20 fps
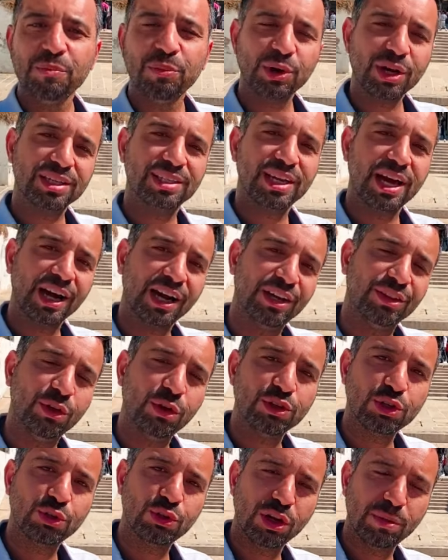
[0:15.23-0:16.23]
Burası
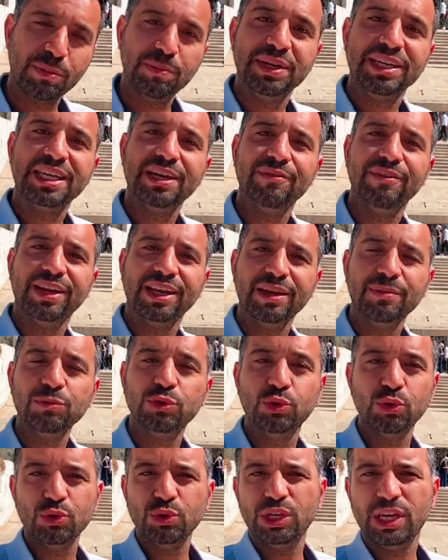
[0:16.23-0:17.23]
hakkında önce şöyle bir bilgi vereyim.
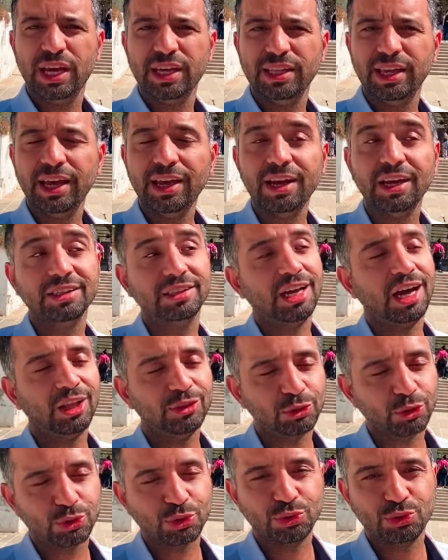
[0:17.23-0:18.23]
Türkiye'de
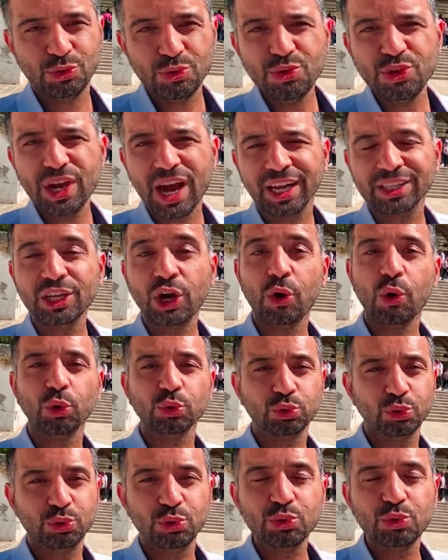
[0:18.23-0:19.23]
daha doğrusu dünyada
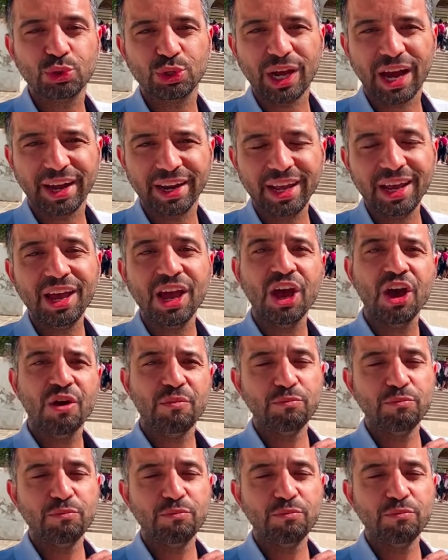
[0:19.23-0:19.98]
33 tane